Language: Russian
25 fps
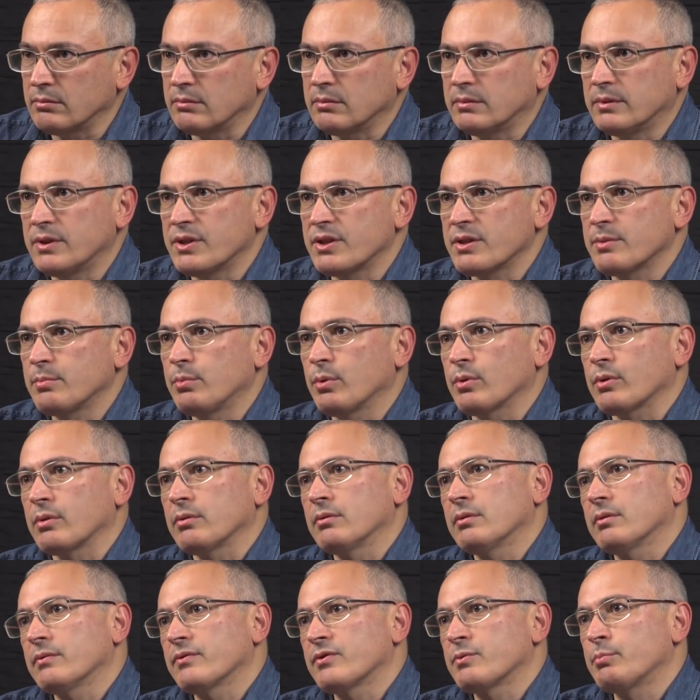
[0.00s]
э, до сих пор
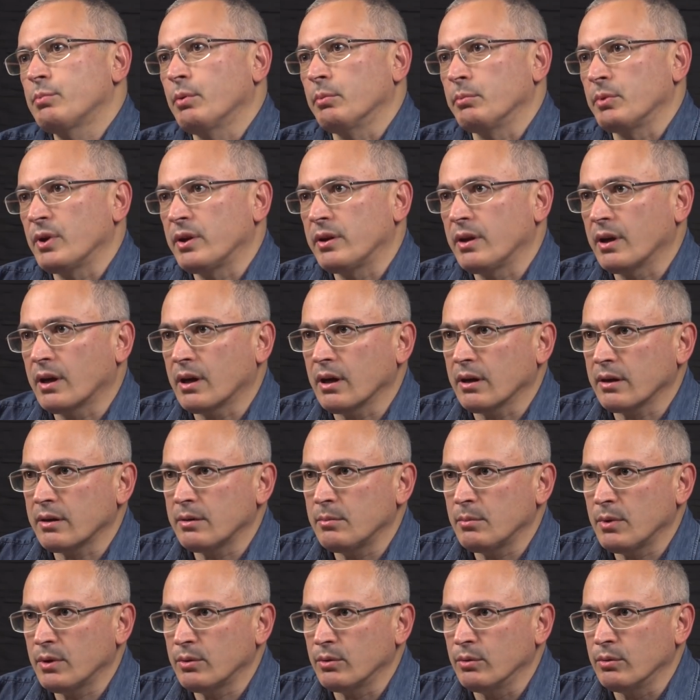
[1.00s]
вспомнить никак
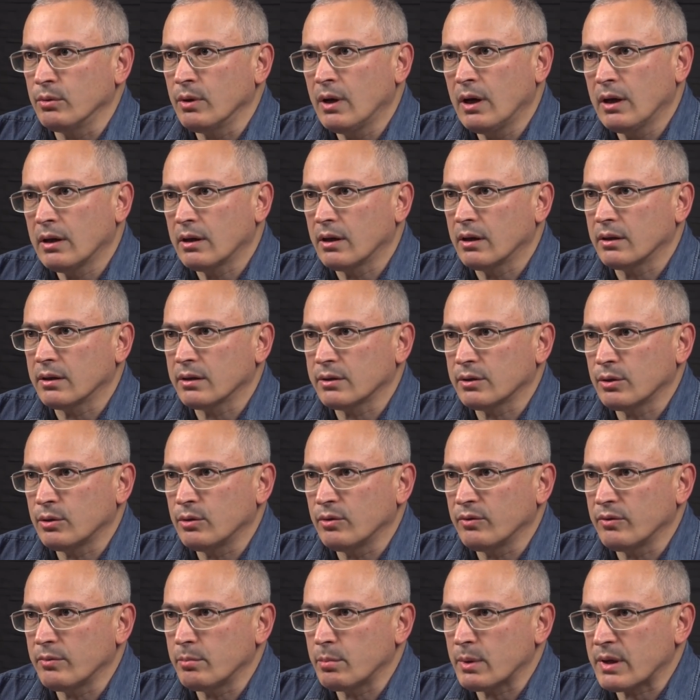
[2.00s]
не могу, как этот
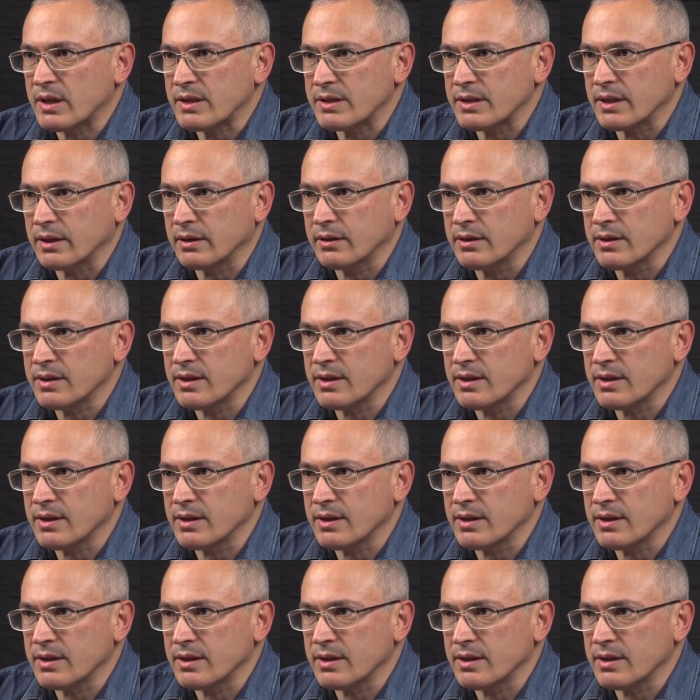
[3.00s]
новый праздник